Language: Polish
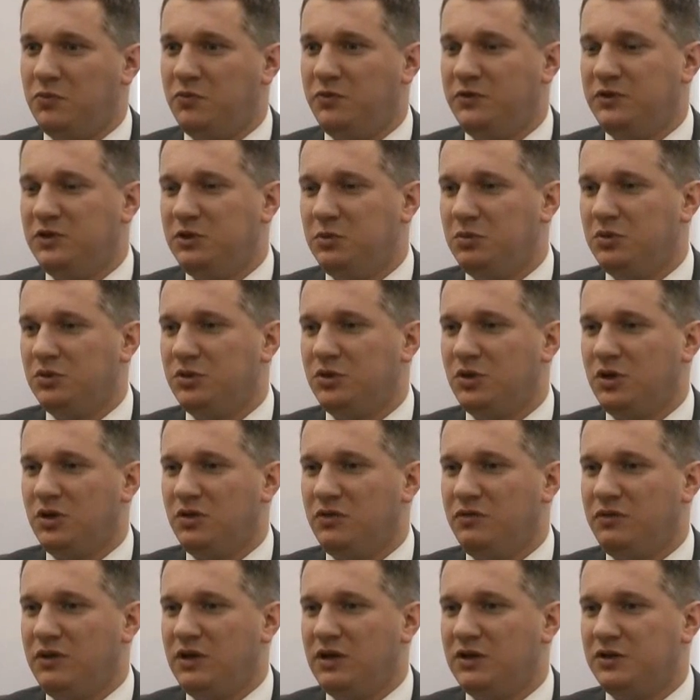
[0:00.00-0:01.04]
widzimy,
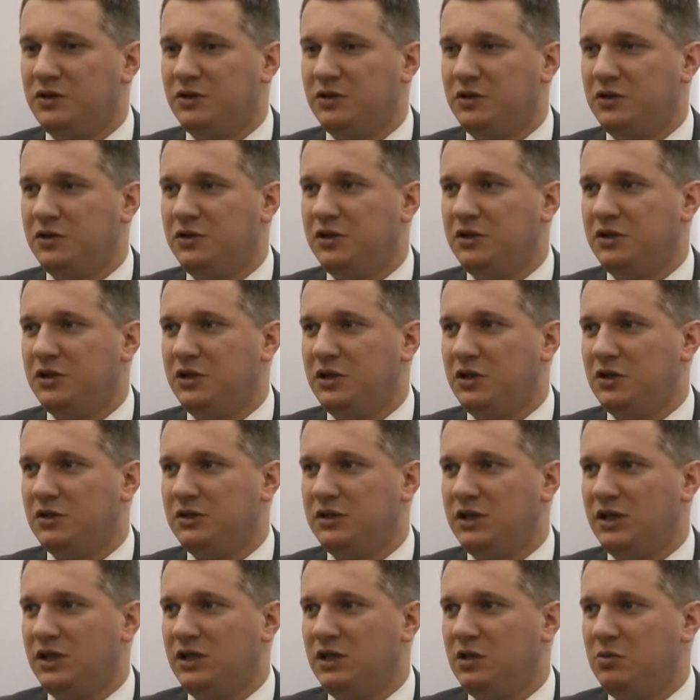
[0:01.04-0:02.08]
że wiele rzeczy dzieje się na
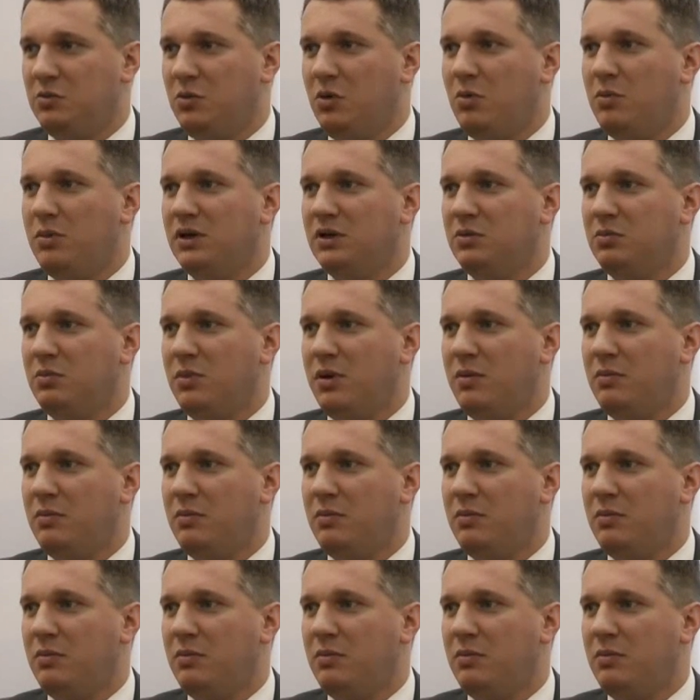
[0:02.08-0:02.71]
ostatni moment.